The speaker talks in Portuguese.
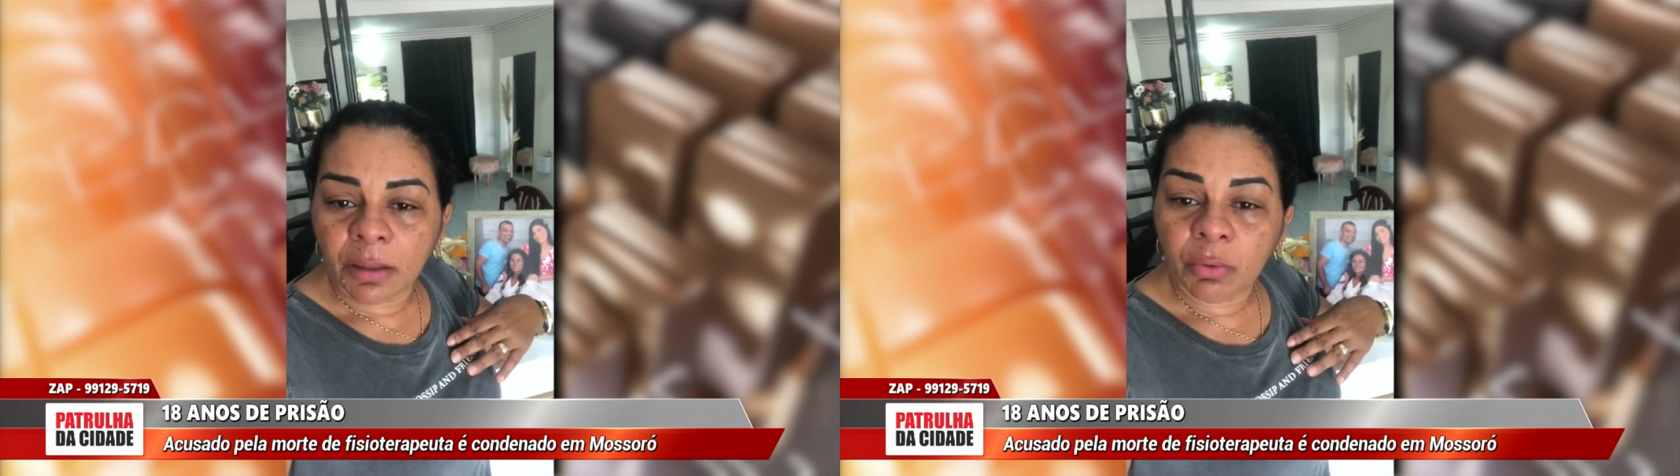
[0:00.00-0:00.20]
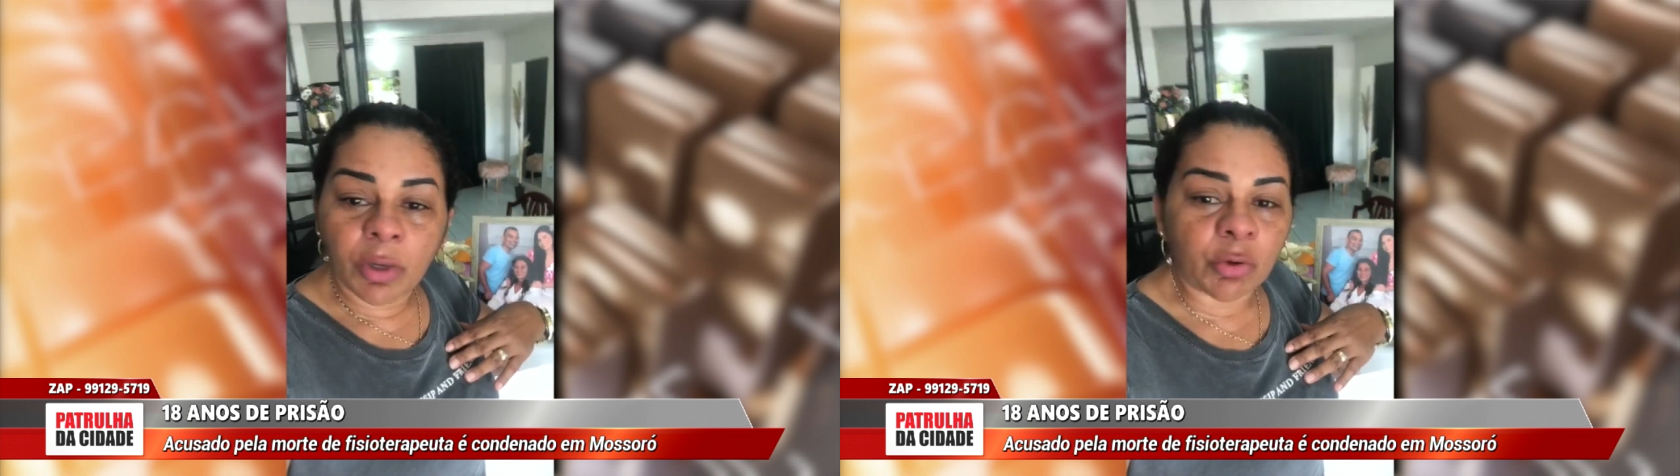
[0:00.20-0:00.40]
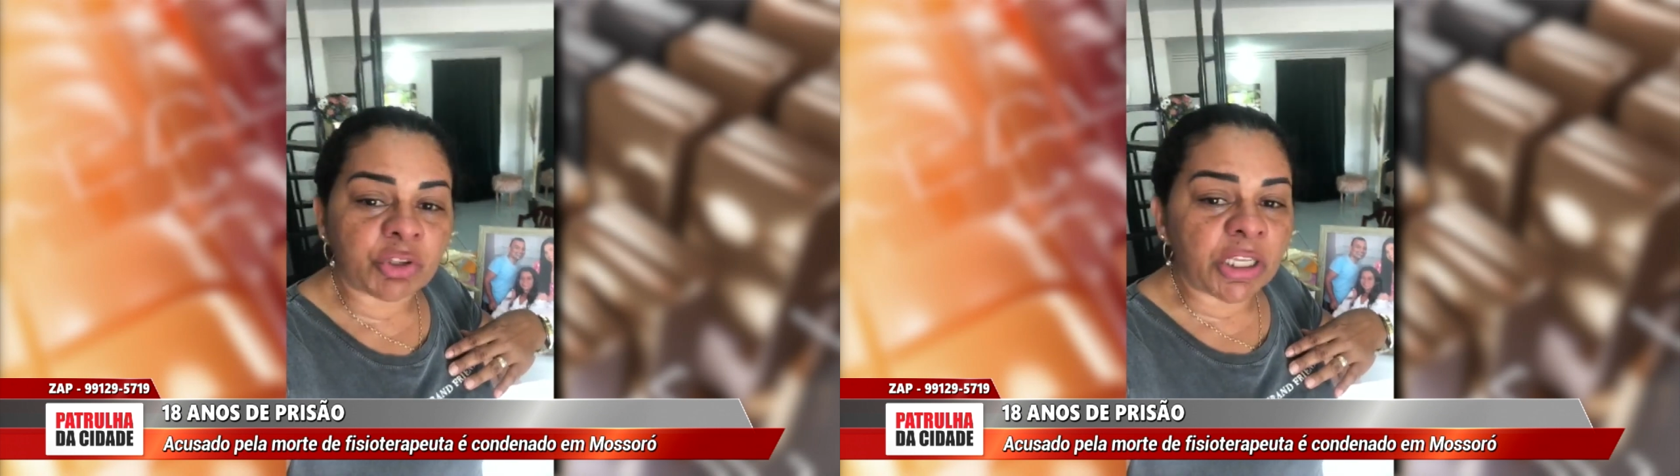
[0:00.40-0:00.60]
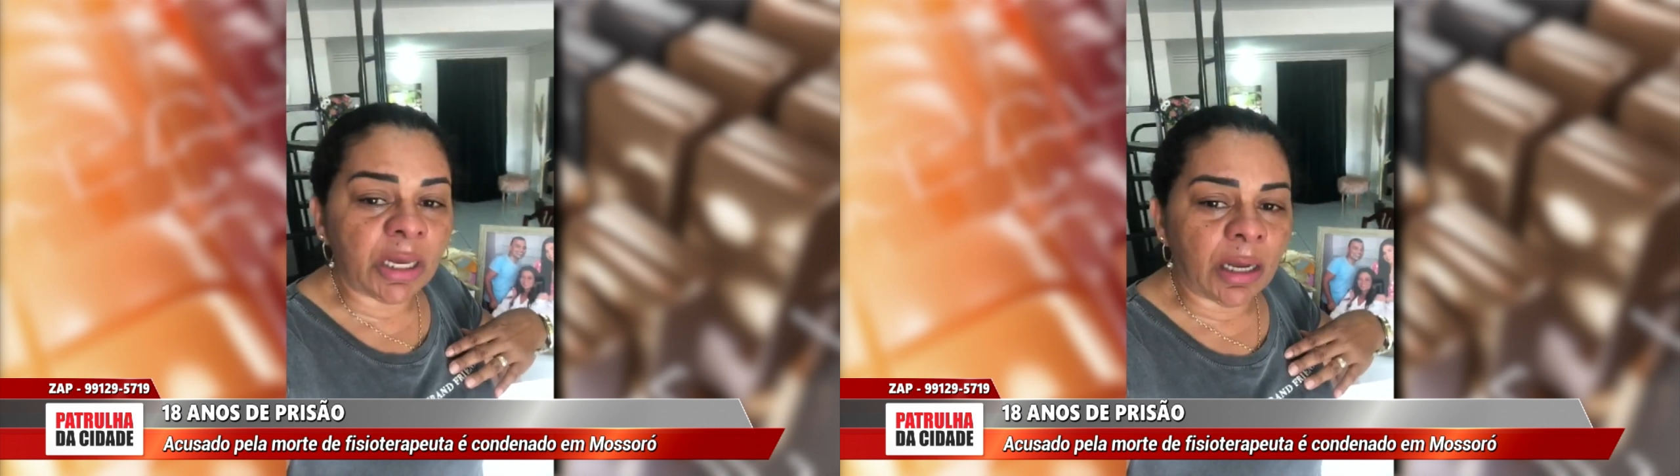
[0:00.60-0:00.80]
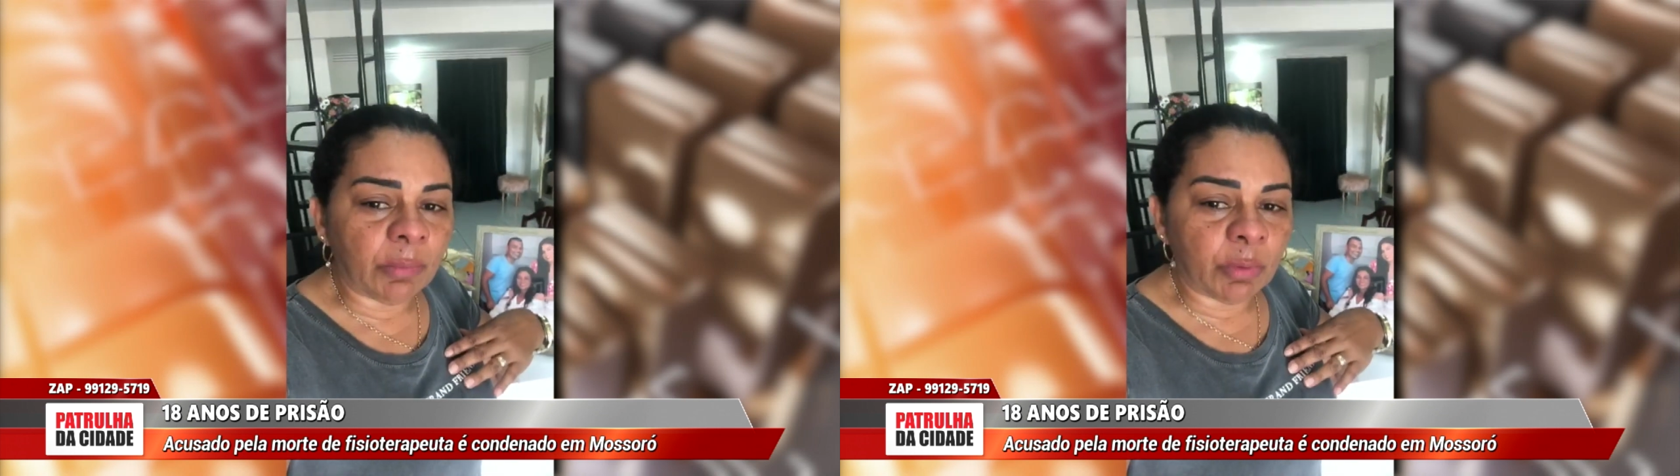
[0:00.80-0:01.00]
o eu te
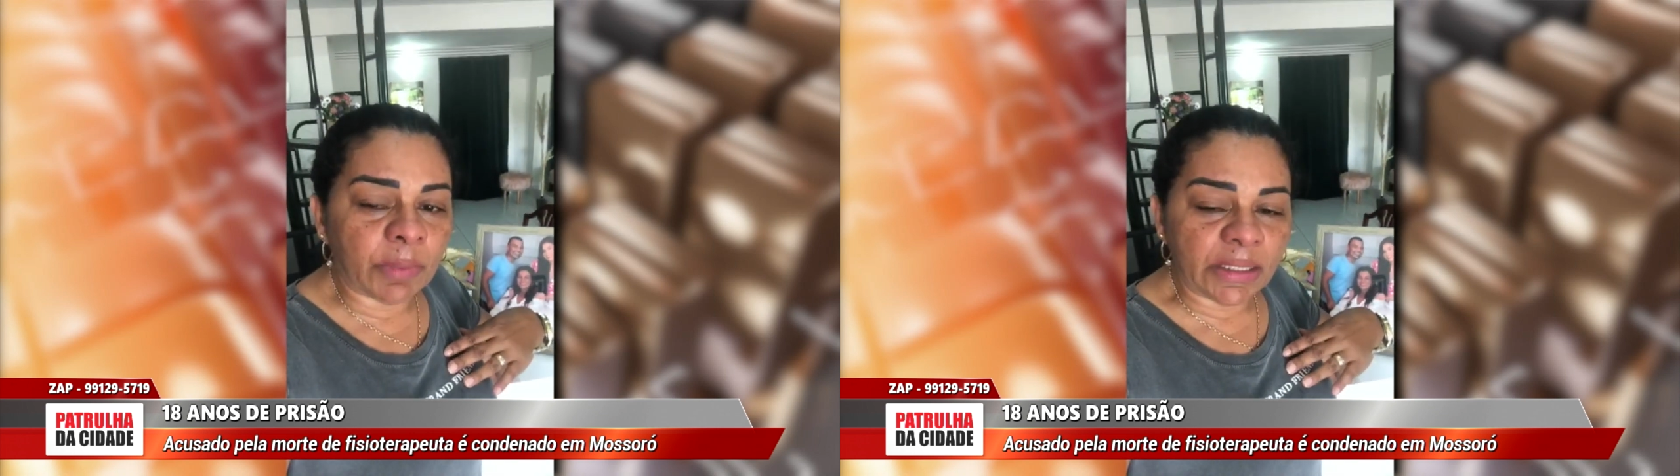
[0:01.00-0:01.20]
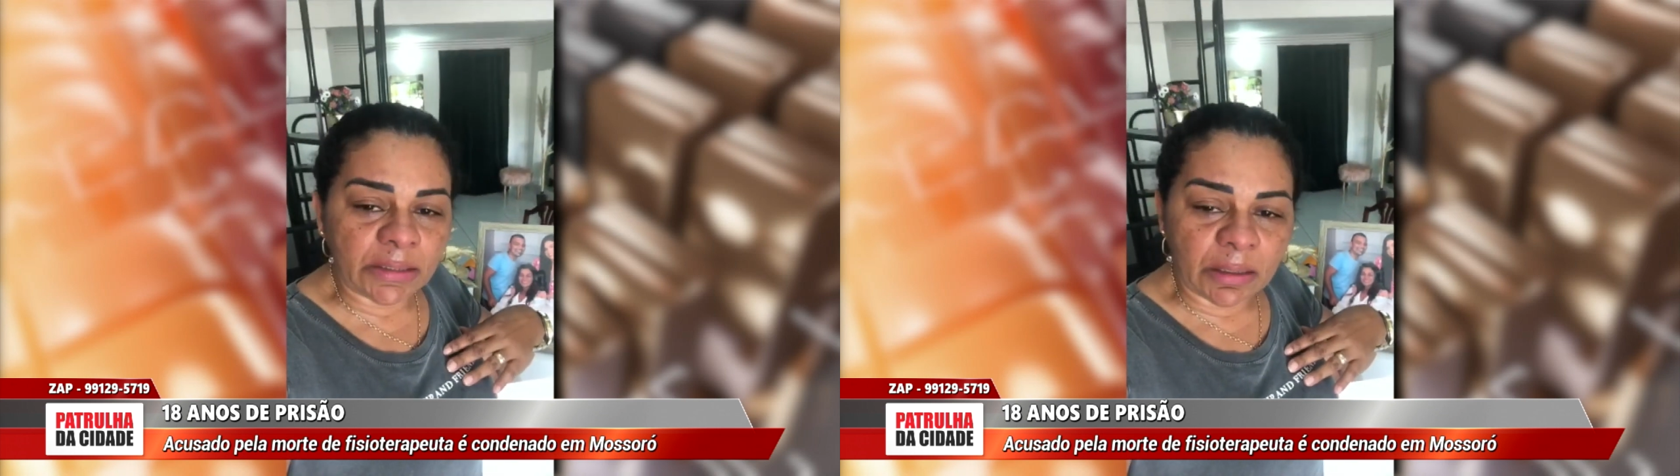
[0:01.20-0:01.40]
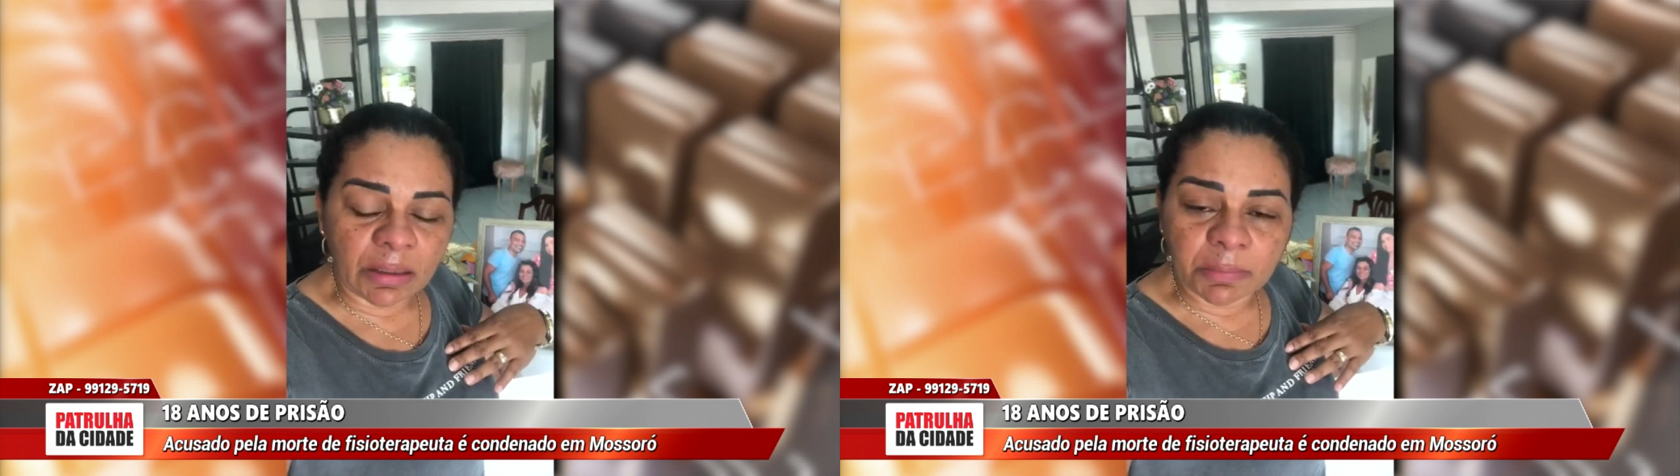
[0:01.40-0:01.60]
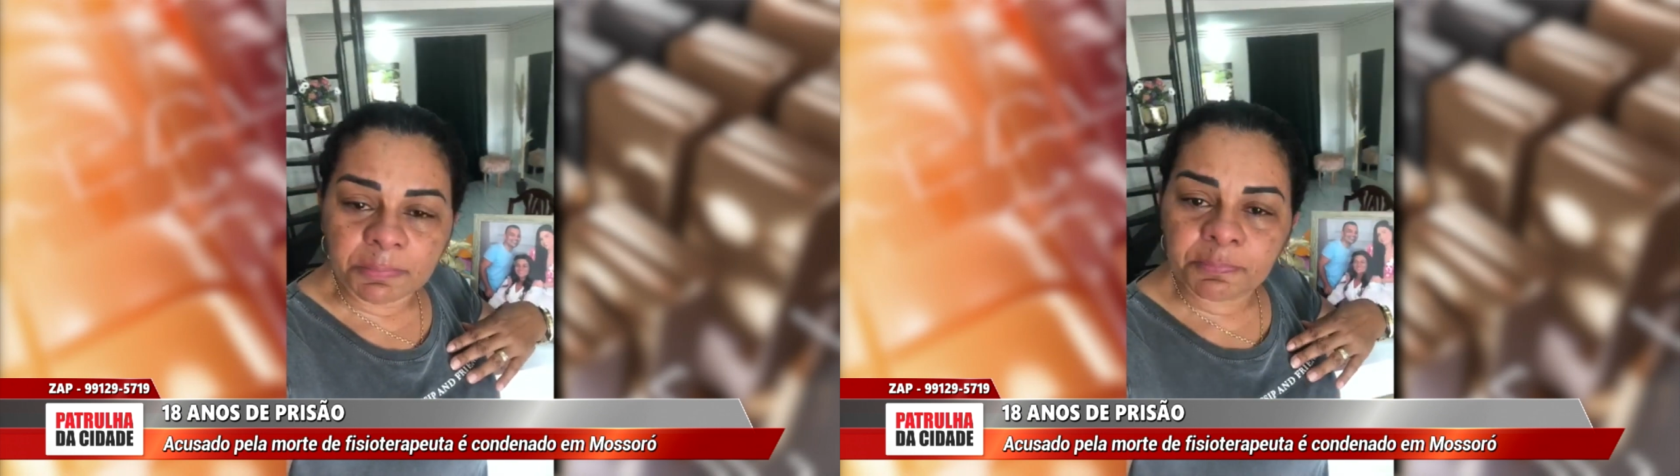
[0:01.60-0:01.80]
amo, mainha.